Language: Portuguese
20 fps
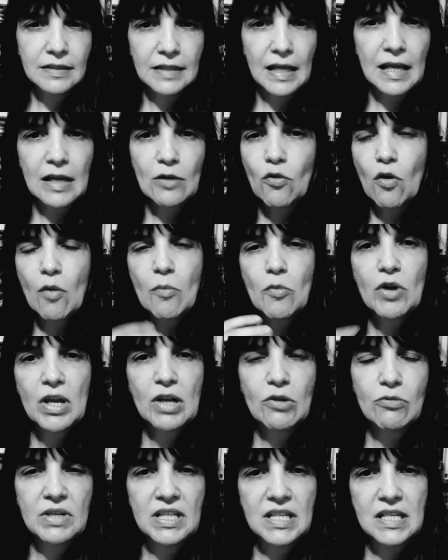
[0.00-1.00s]
né, como
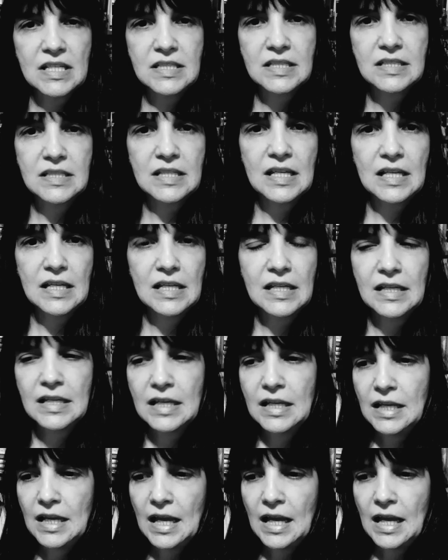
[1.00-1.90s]
reconhecer